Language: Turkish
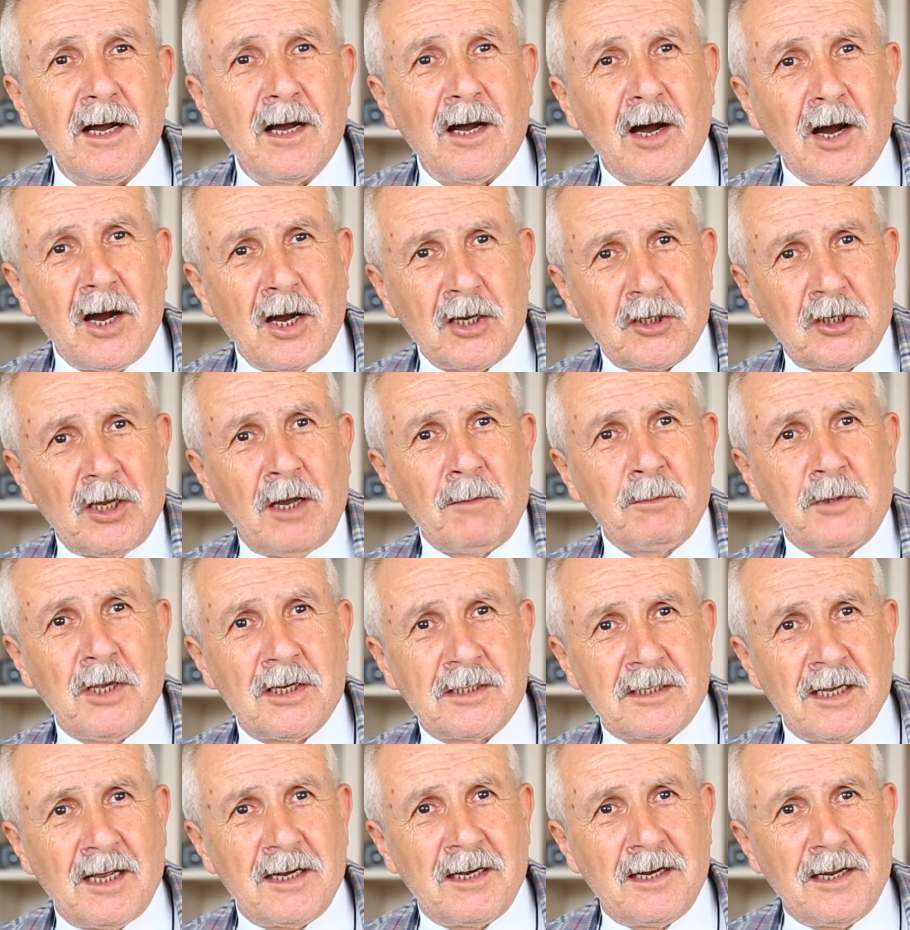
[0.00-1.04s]
ahkam
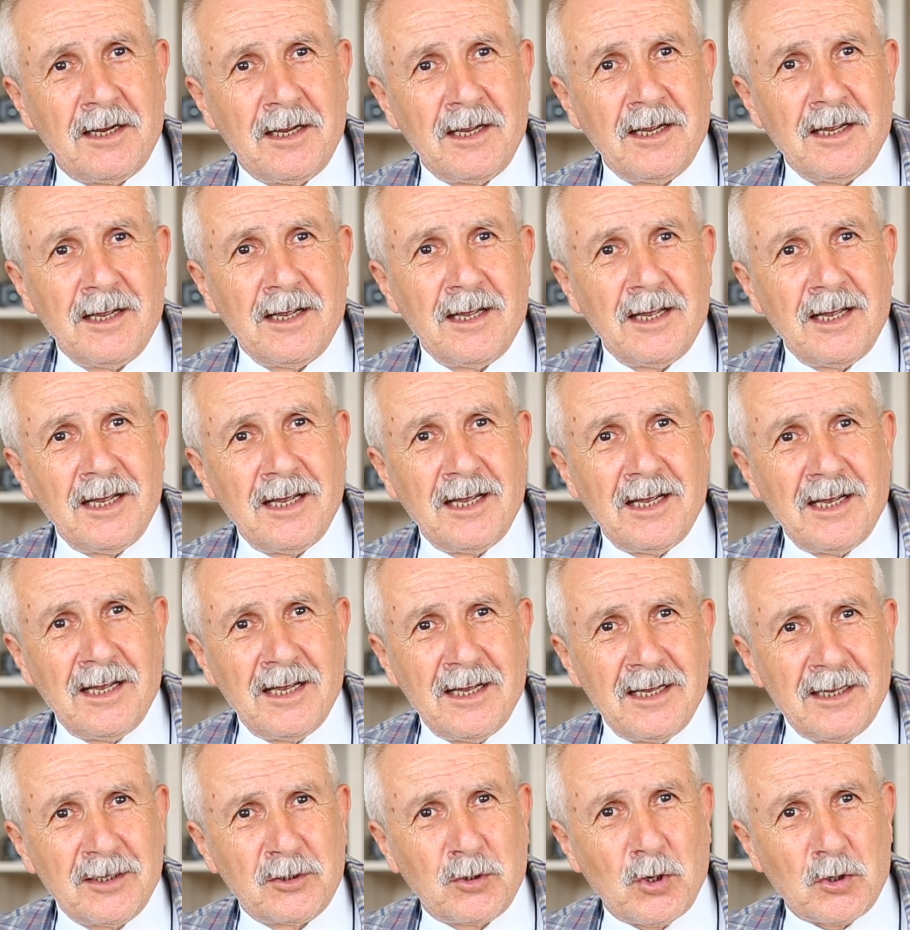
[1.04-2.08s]
kesen e,
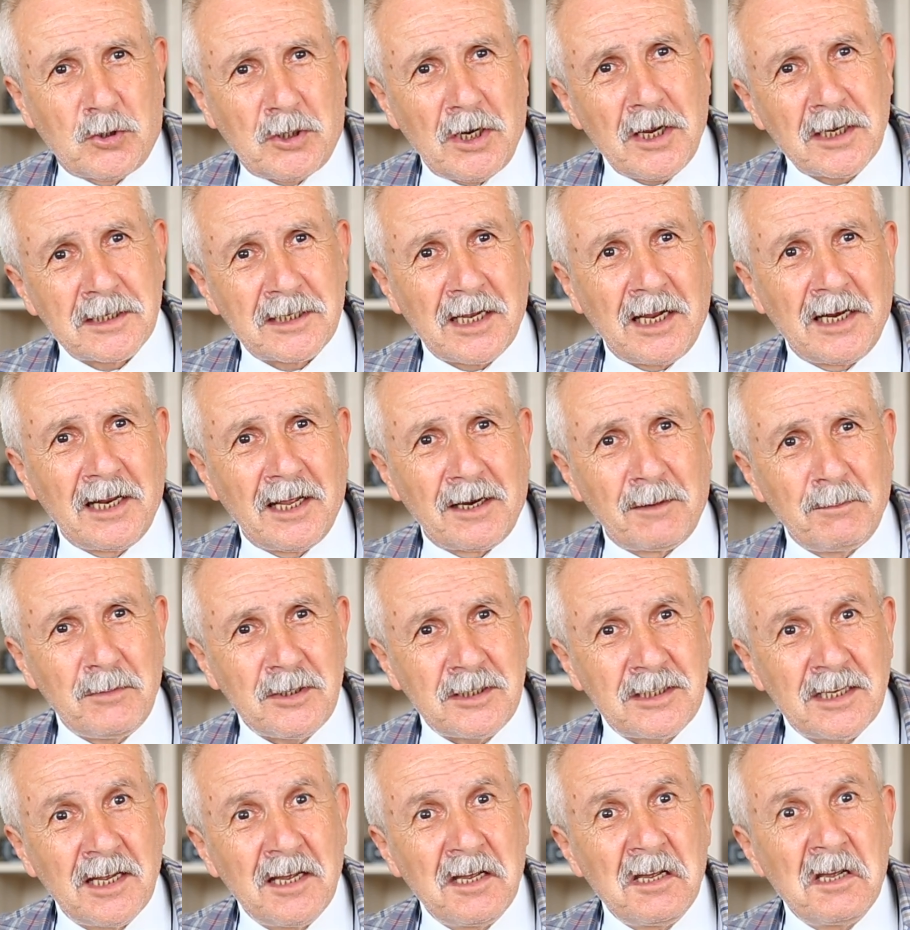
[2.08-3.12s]
köşe
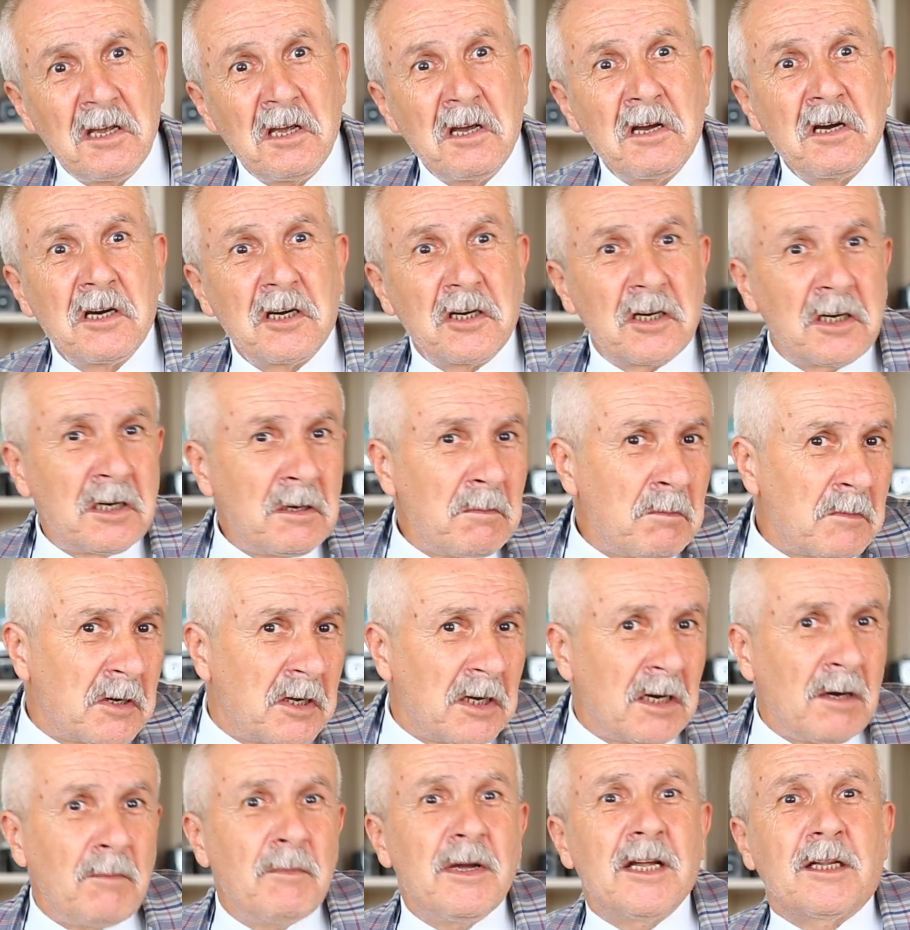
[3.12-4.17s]
yazarlarımız ırım
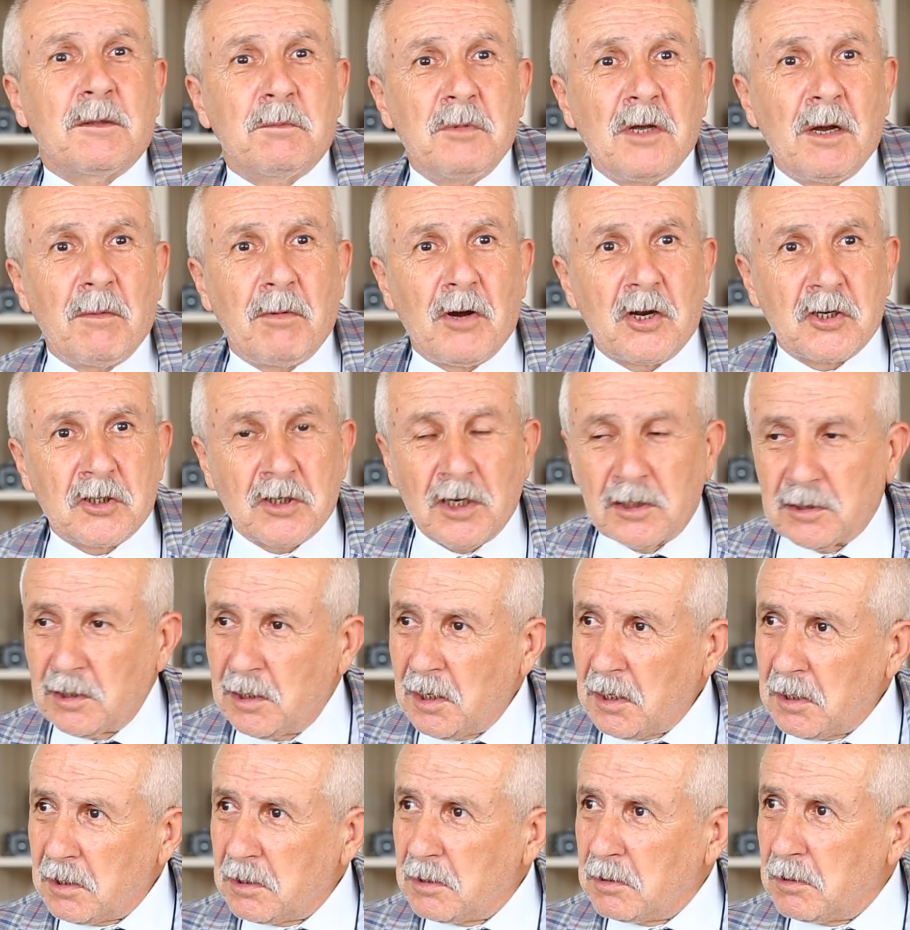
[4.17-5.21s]
gırım etmeye
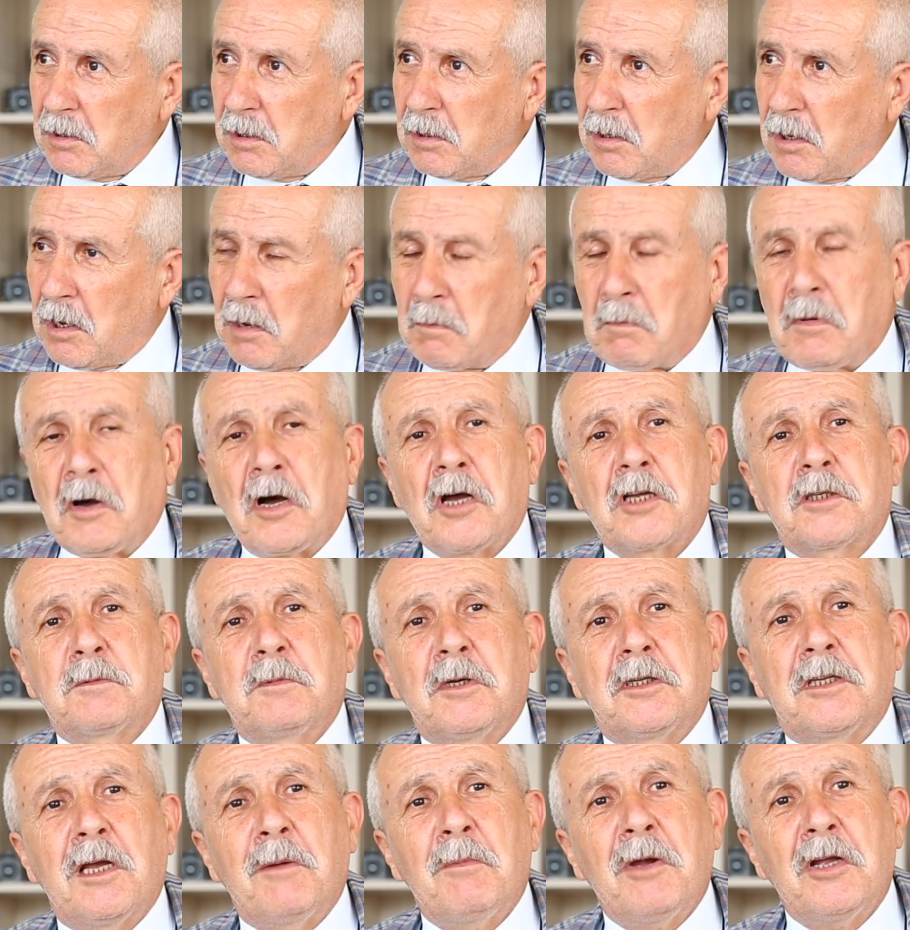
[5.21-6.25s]
başladılar ama
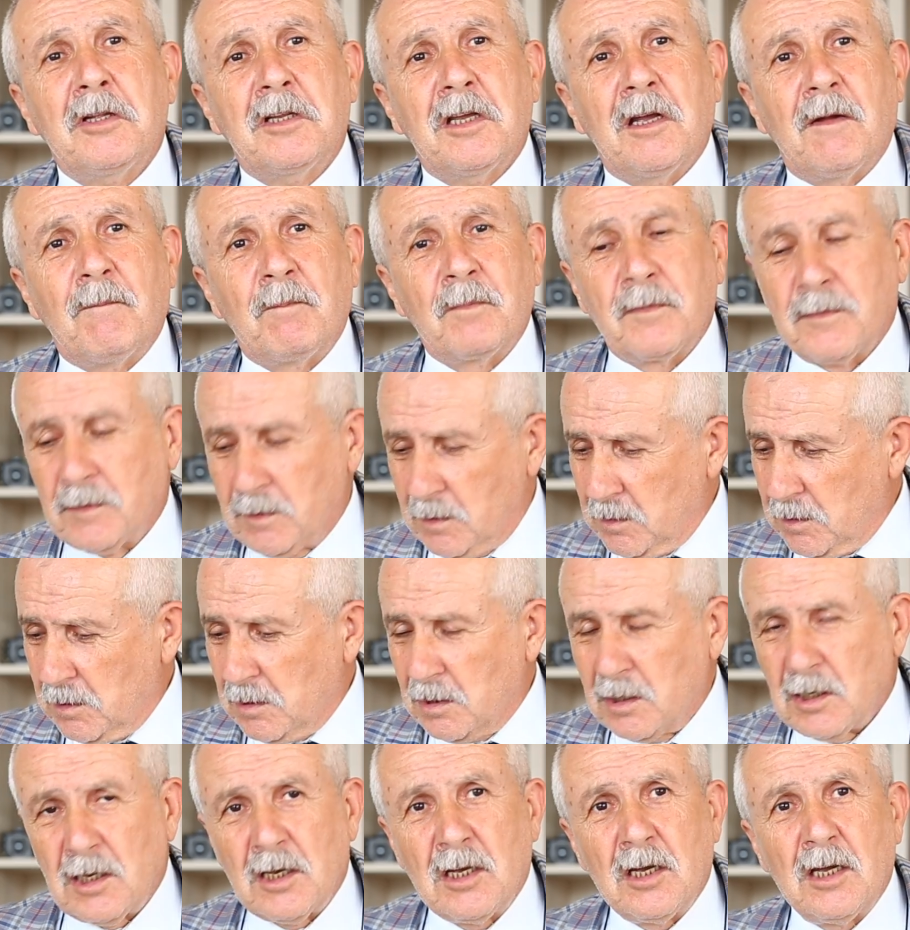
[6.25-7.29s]
hazmedemedi.
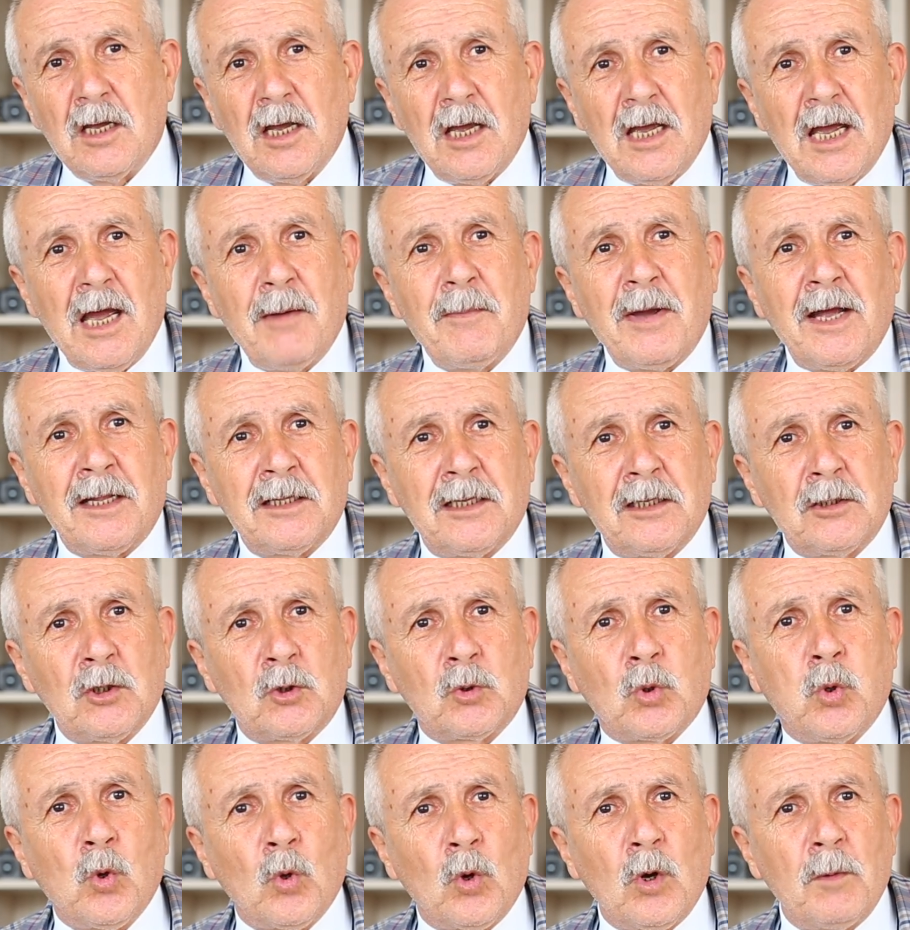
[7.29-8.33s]
Hemen dedi
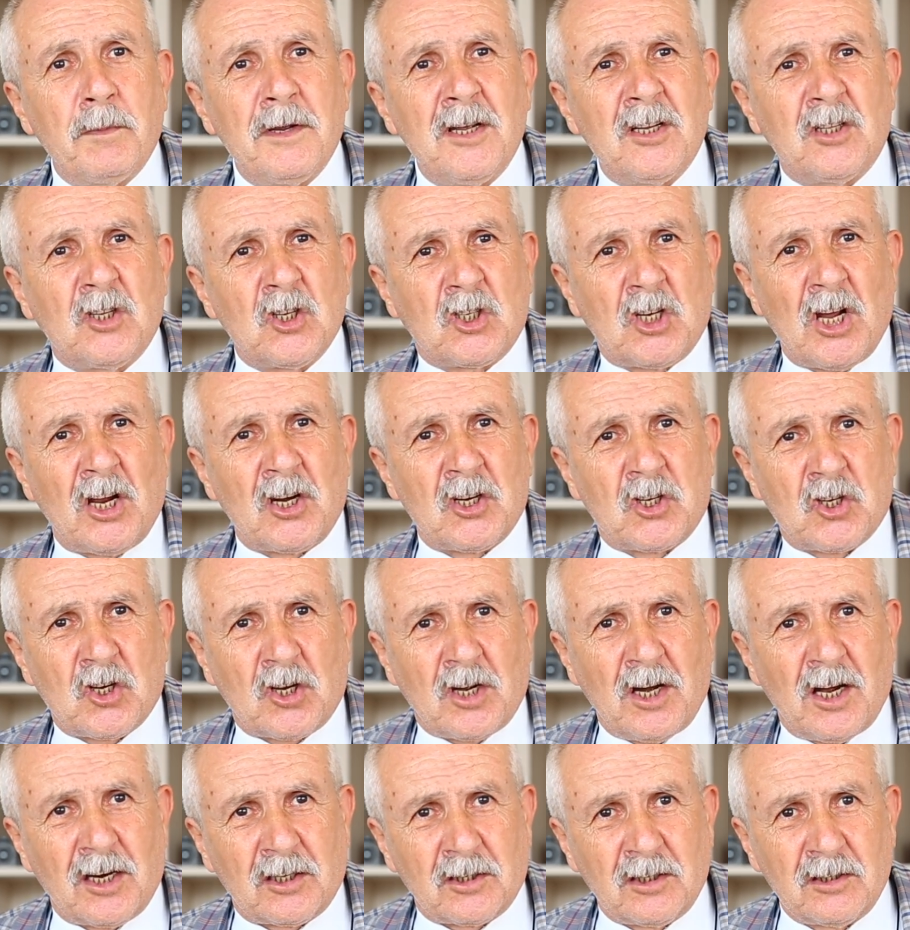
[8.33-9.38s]
Tuğrul Bey'i dışarı
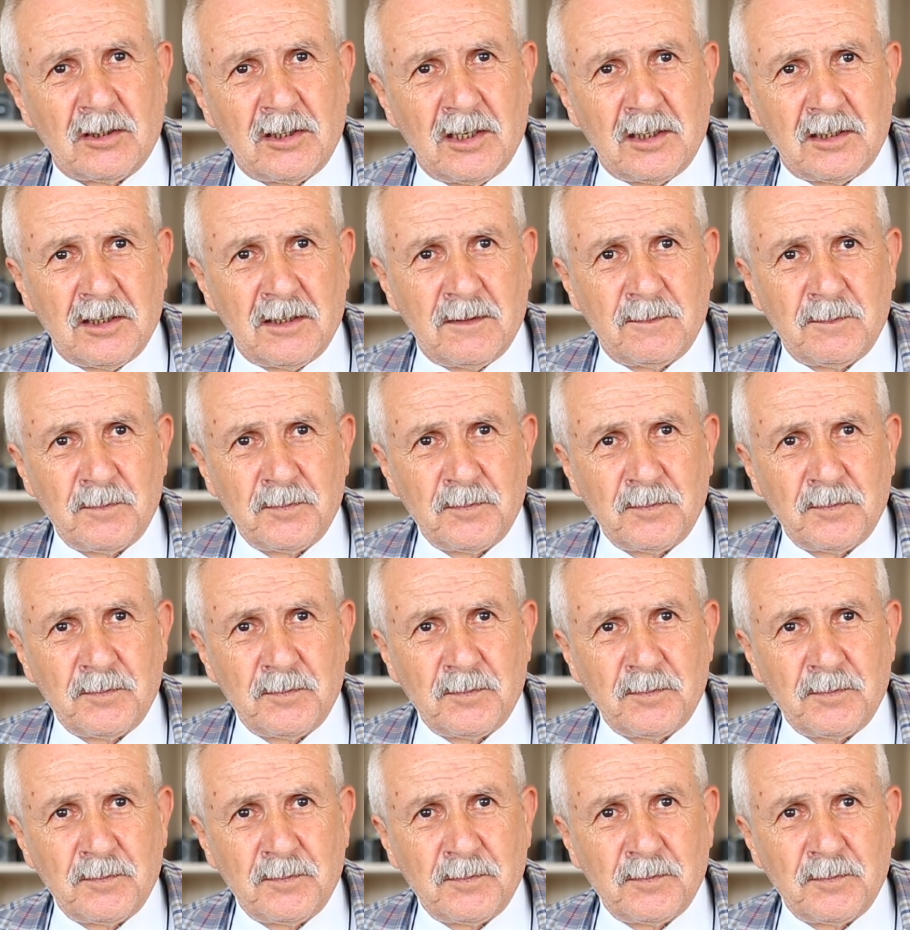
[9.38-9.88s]
çıkartın dedi.